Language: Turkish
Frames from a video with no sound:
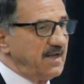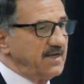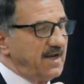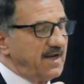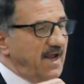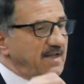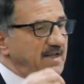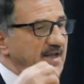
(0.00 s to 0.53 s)

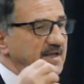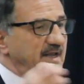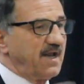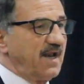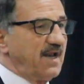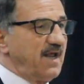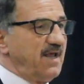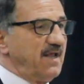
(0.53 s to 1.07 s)
yerelden
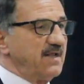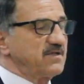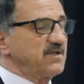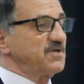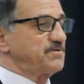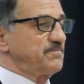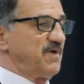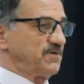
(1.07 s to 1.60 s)
genele
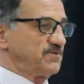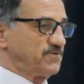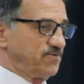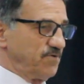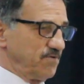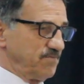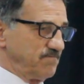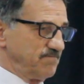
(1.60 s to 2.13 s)
taşımak
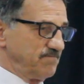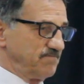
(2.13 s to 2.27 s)
istiyorum.